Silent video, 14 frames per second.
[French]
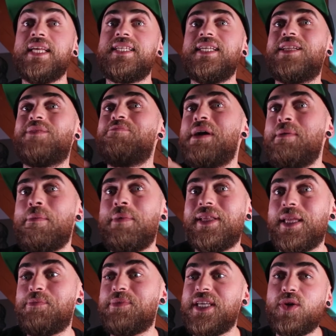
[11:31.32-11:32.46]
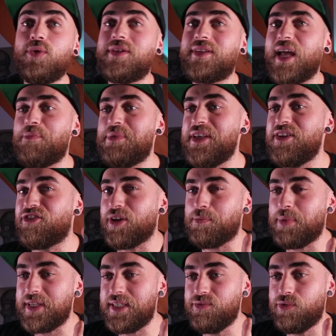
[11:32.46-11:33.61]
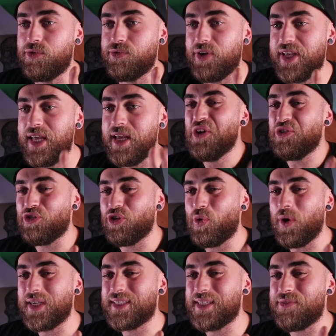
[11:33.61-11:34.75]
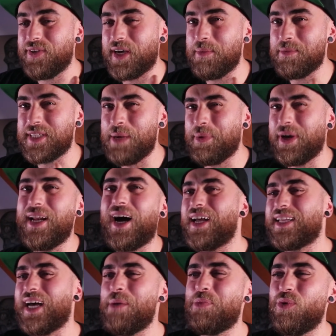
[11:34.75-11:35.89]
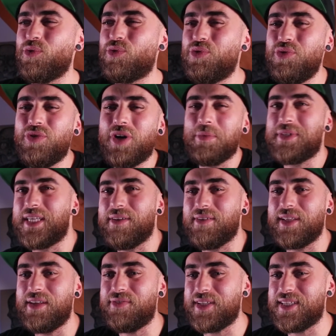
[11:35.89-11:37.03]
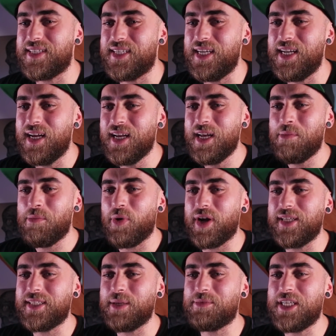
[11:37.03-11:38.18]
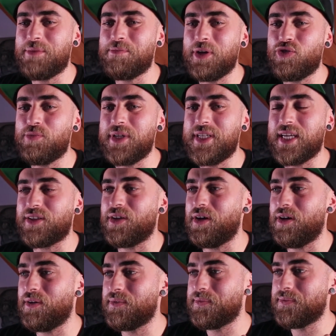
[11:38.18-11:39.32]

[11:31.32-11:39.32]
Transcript: hésite même à mettre des petits coups de tapping, je sais pas si vous le voyez, je crois que c'est fait comme ça, après il rattrape en coup, comme il y avait un effet de style. Mais regardez sa petite main du médiator.